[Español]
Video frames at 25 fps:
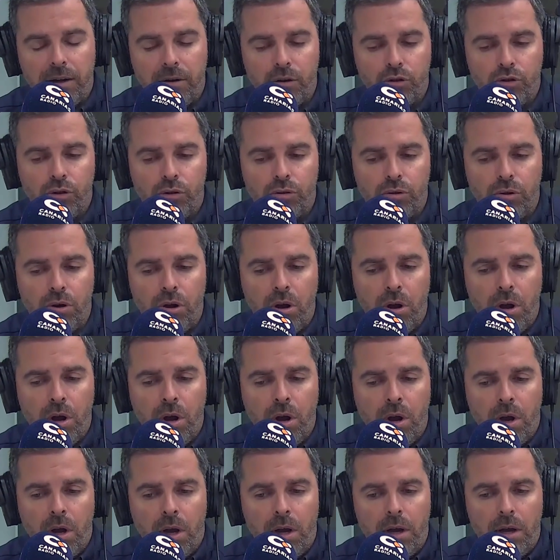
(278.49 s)
Nosotros
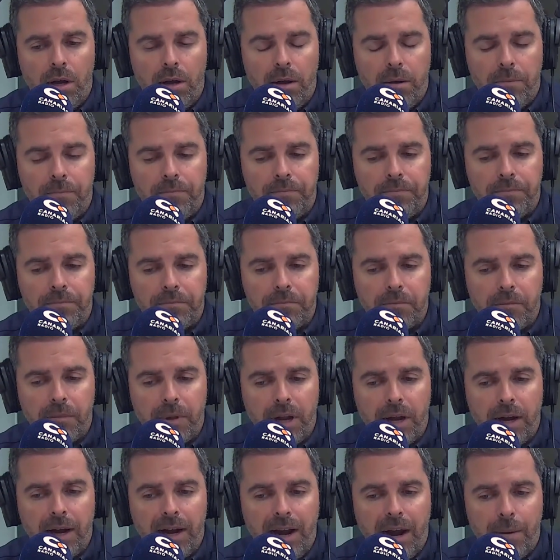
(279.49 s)
em,
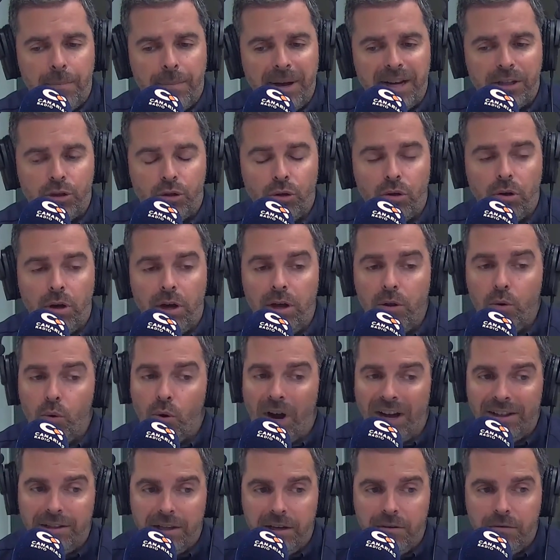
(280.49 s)
en el aspecto
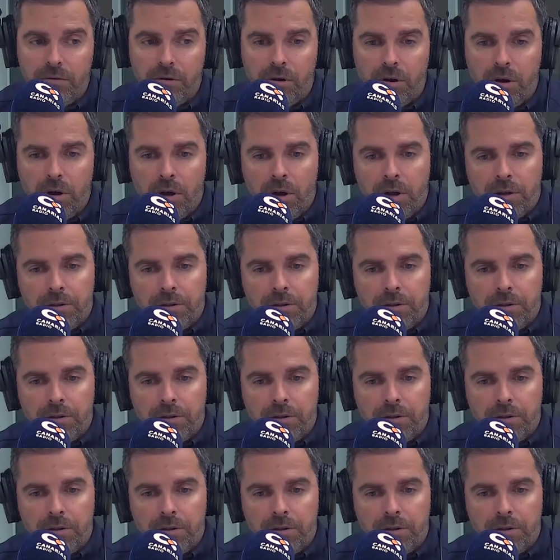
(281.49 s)
educativo,